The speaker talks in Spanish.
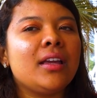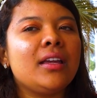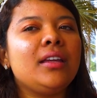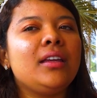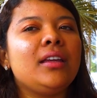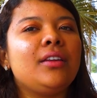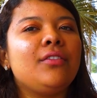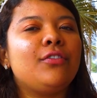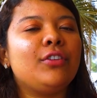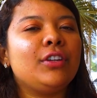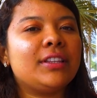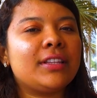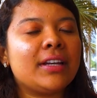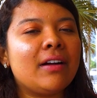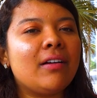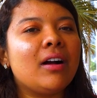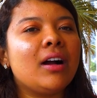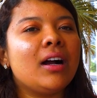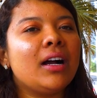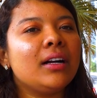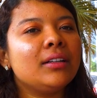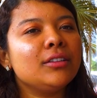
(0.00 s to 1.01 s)
y fui
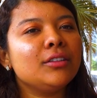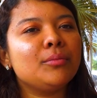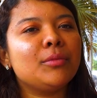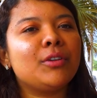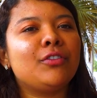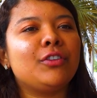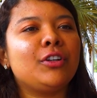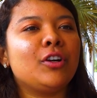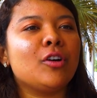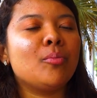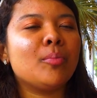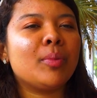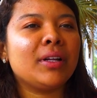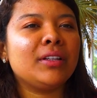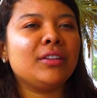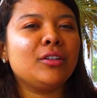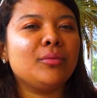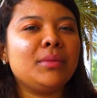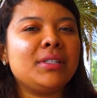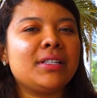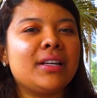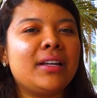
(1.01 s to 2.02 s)
trabajando y me fui
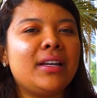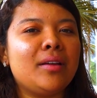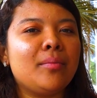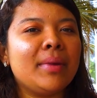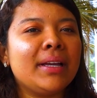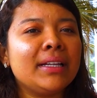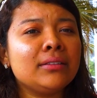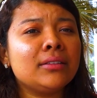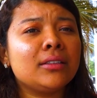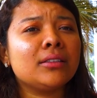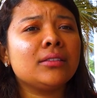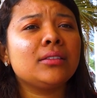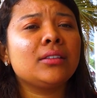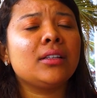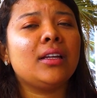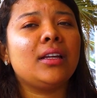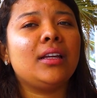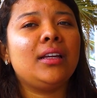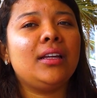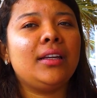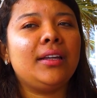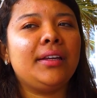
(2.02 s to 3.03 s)
comprando mis elementos
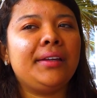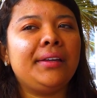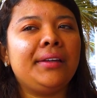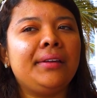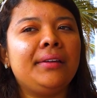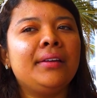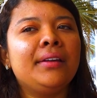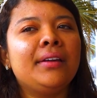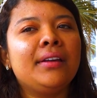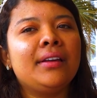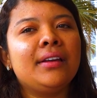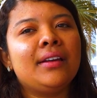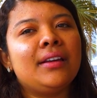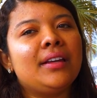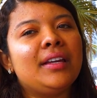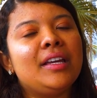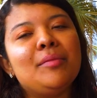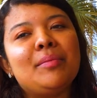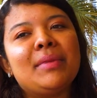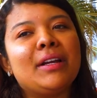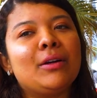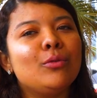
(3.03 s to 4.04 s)

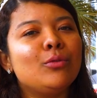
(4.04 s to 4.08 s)
y, y me